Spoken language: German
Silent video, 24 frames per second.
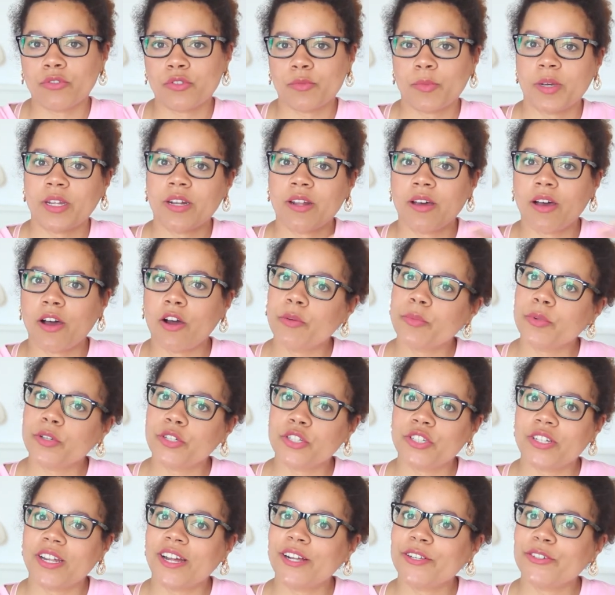zu meiner
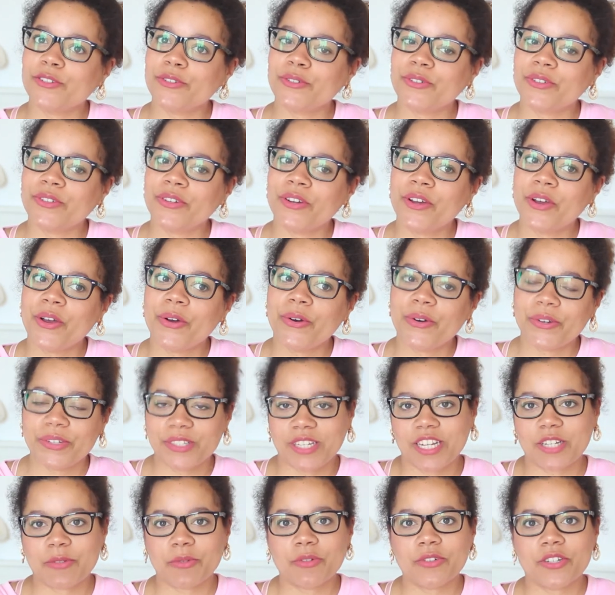Raumgestaltung und
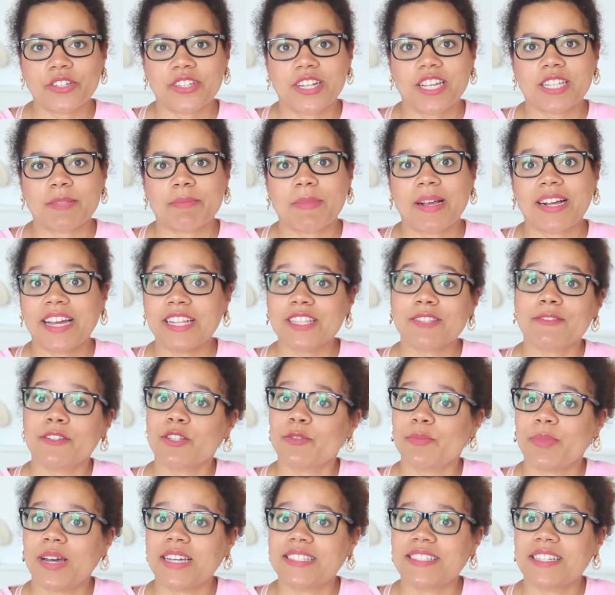ja, ich wünsche euch erstmal ganz viel
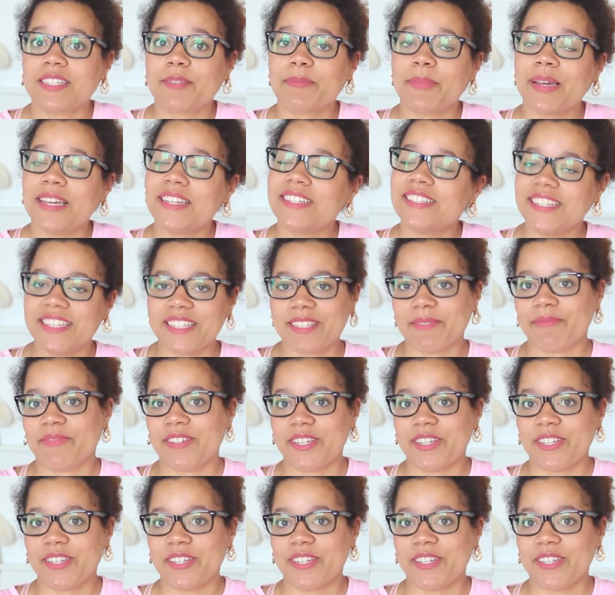Spaß jetzt bei diesem